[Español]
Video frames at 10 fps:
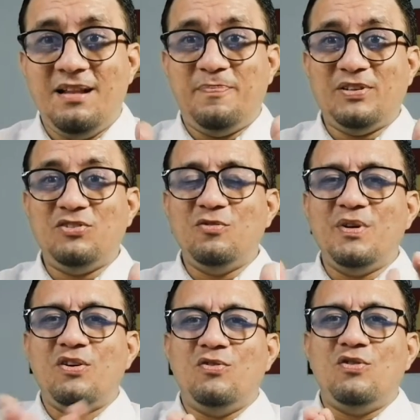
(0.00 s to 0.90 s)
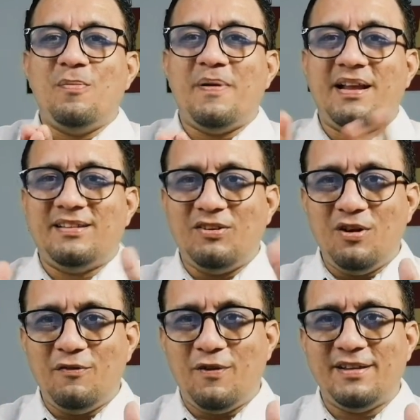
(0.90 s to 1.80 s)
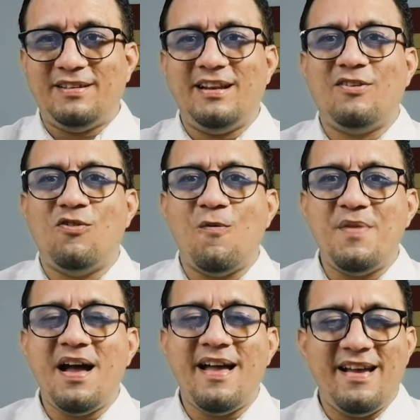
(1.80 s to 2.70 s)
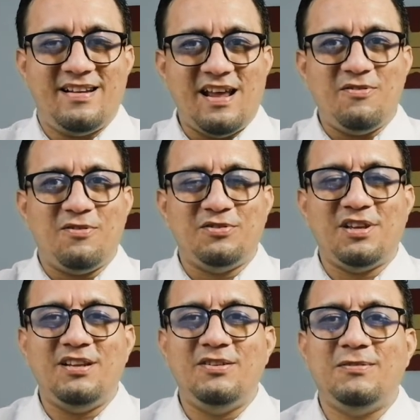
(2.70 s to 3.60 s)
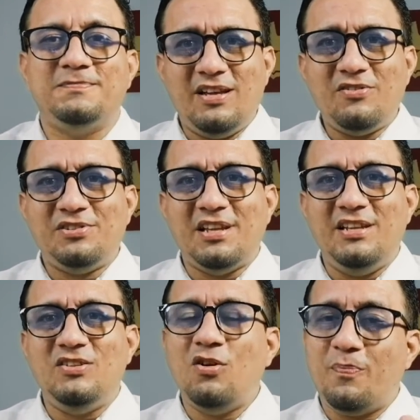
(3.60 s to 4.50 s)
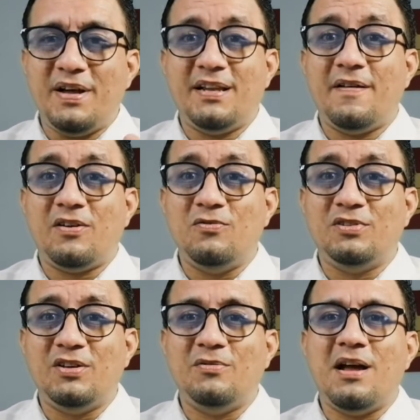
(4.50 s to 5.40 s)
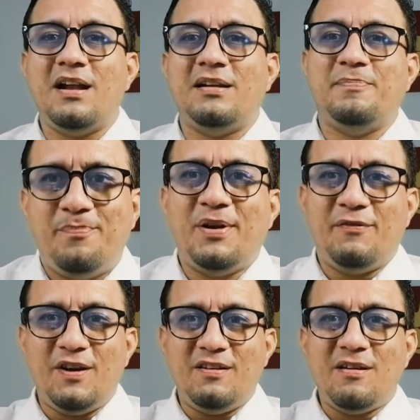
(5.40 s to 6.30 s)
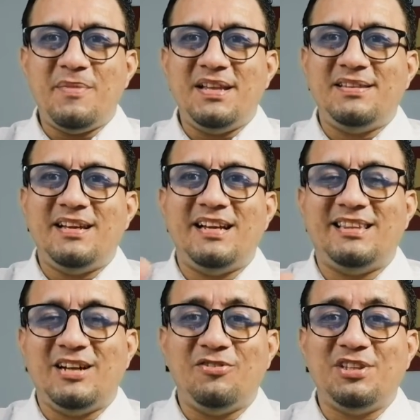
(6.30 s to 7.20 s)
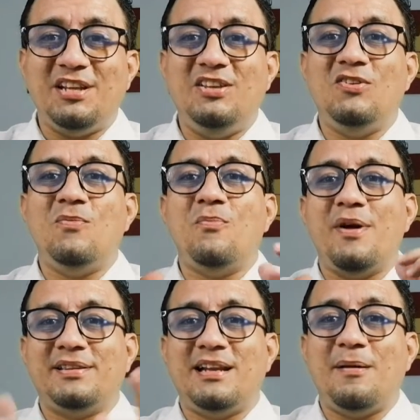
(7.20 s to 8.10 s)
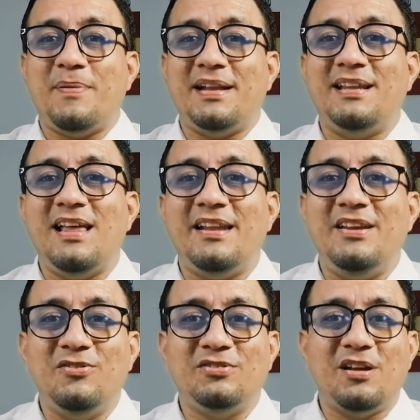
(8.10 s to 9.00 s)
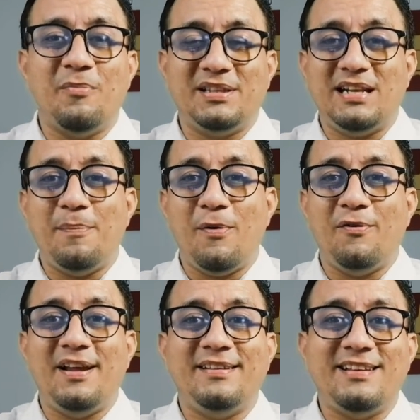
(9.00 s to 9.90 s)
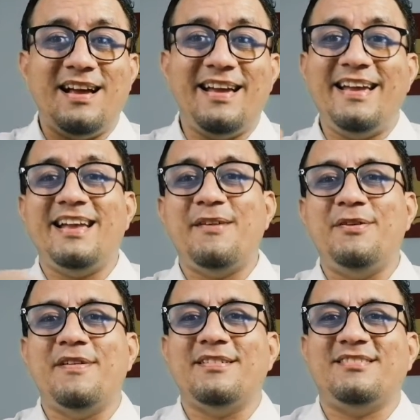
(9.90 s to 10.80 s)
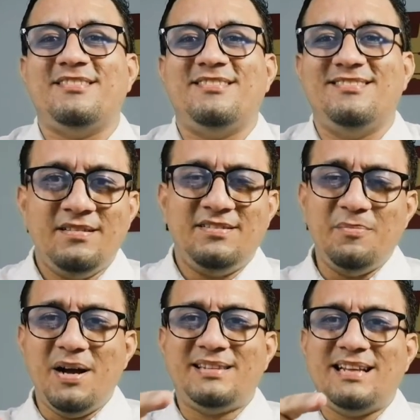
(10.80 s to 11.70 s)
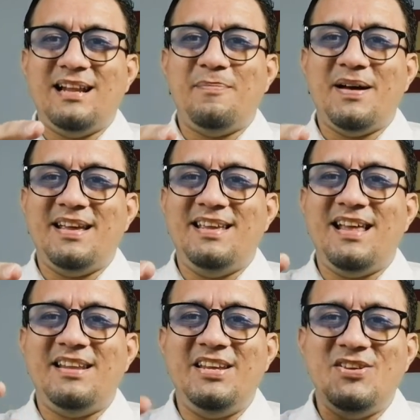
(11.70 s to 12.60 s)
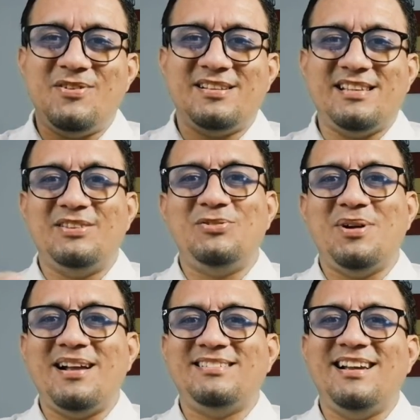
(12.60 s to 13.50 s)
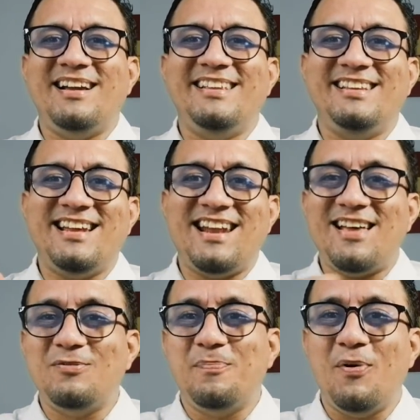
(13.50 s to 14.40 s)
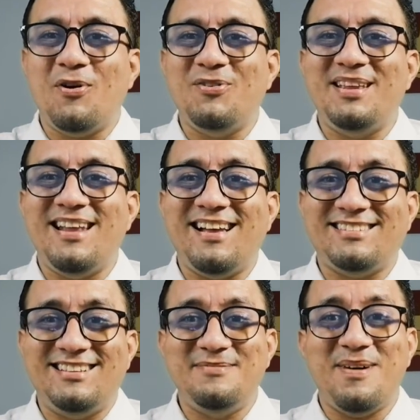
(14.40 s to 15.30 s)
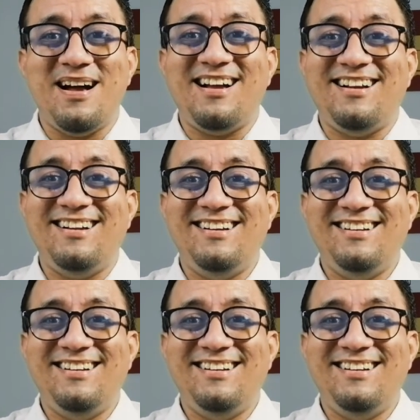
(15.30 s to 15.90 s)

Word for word: El paso número uno para ser un influencer en Colombia es crear un contenido. Este contenido lo puedes grabar con un celular Preferiblemente que este contenido muestre la pared de ladrillos que muestre la pobreza en que vives. Si muestras la pared de ladrillo que está en tu casa, generarás un poco de lástima.